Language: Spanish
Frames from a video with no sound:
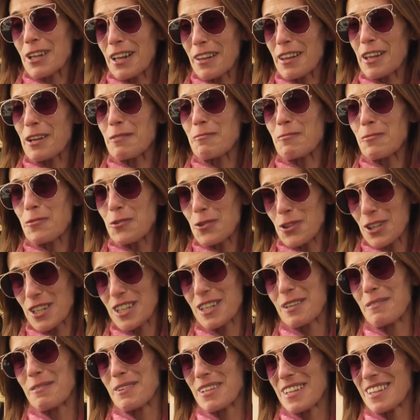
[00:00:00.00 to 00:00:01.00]
que hacer
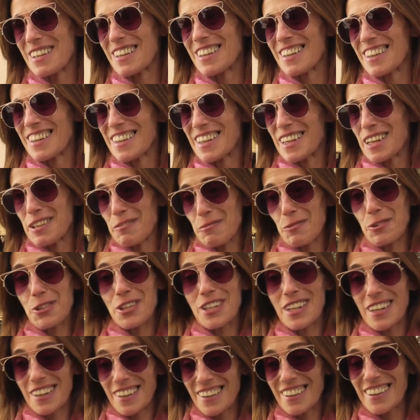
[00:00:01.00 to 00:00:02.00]
mucha más gente, que
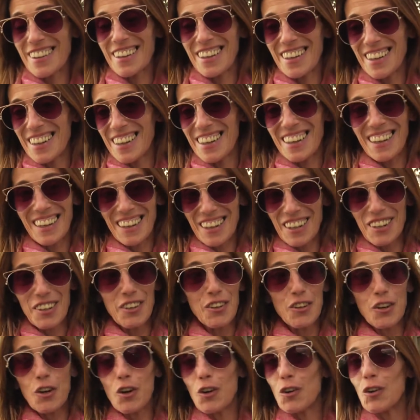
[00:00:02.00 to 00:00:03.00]
mucha gente
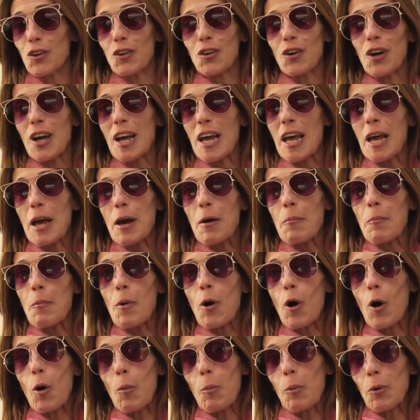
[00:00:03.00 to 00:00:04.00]
no,
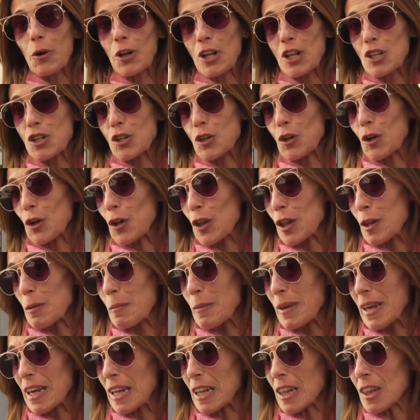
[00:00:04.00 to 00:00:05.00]
o por
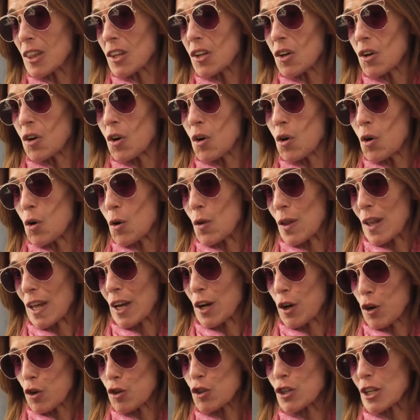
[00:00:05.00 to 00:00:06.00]
desconocimiento de
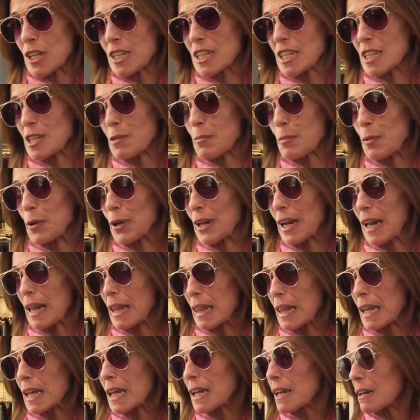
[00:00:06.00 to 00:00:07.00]
cosas que se pueden
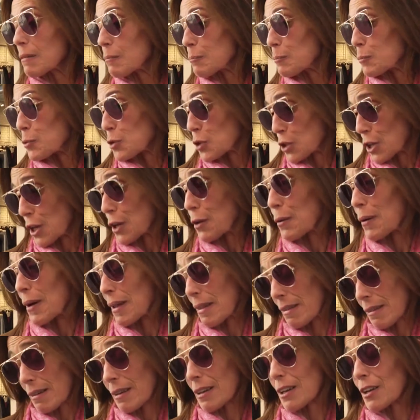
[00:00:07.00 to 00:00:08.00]
hacer, pues que no
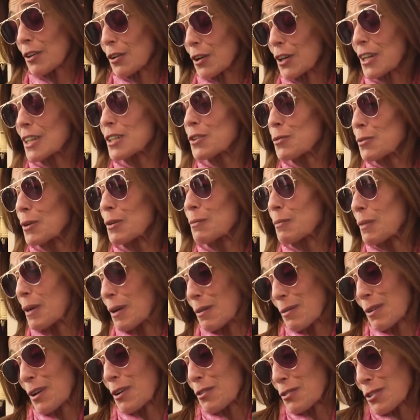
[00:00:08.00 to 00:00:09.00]
hace, creo que es
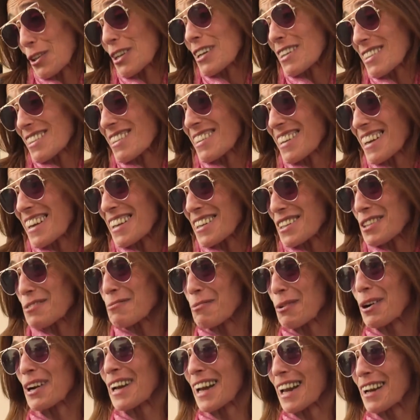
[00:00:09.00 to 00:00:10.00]
una, cosa que es,
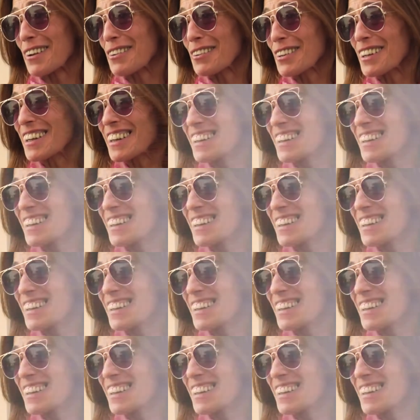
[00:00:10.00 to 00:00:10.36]
buena. ¿no?